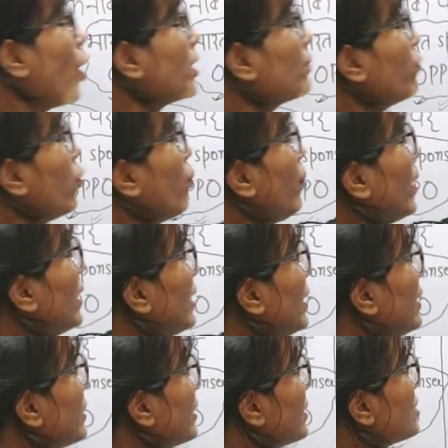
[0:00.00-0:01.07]
और मुंबई
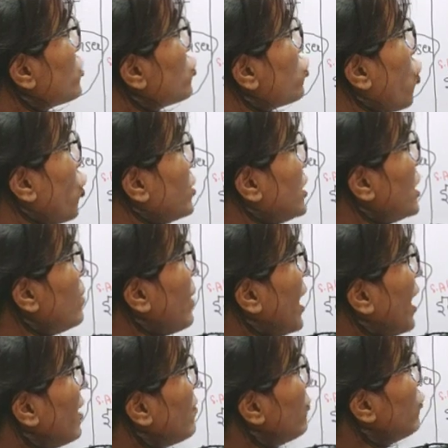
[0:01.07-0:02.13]
इंडियंस चौथी
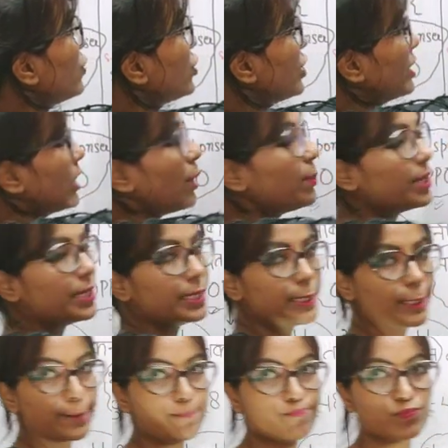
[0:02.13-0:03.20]
बार विजेता बनी
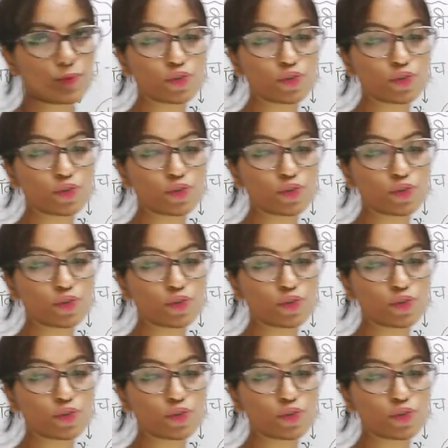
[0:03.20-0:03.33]
थी